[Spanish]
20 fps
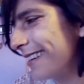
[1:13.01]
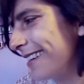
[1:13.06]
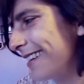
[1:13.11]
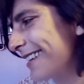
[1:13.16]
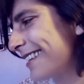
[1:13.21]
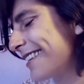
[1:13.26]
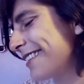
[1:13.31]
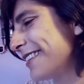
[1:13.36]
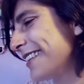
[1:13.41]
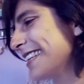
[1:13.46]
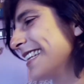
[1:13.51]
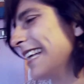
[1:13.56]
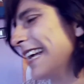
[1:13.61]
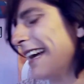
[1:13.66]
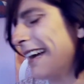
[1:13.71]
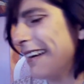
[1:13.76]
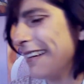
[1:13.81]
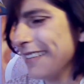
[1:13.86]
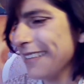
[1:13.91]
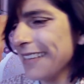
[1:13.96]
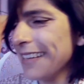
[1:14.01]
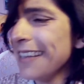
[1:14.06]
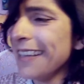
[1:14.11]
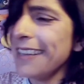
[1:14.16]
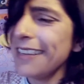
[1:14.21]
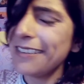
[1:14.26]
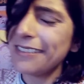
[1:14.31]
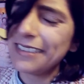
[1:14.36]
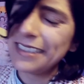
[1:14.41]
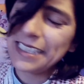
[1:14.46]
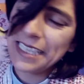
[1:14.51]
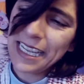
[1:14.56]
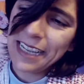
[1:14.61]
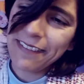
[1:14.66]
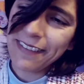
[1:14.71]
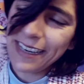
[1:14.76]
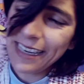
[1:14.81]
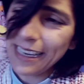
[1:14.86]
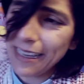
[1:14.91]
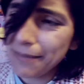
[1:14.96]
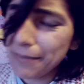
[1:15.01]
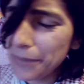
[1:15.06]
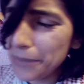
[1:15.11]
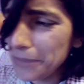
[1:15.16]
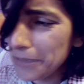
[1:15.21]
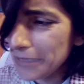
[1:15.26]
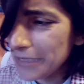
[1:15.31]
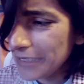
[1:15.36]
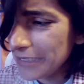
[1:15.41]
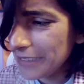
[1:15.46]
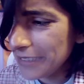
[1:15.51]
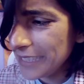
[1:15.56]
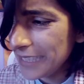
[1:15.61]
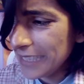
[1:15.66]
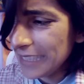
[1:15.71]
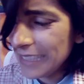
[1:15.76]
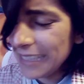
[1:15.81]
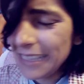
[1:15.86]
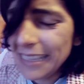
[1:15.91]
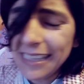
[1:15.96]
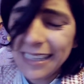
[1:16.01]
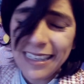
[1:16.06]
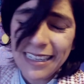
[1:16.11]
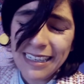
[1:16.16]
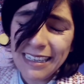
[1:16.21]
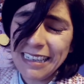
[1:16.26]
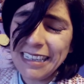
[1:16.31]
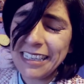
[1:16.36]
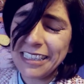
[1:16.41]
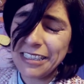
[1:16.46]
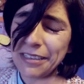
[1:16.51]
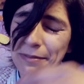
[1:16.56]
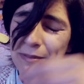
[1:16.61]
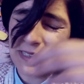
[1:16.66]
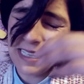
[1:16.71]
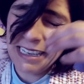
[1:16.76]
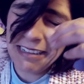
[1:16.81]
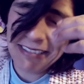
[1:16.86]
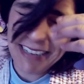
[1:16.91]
es que un día, un iba en la moto y, atropellé a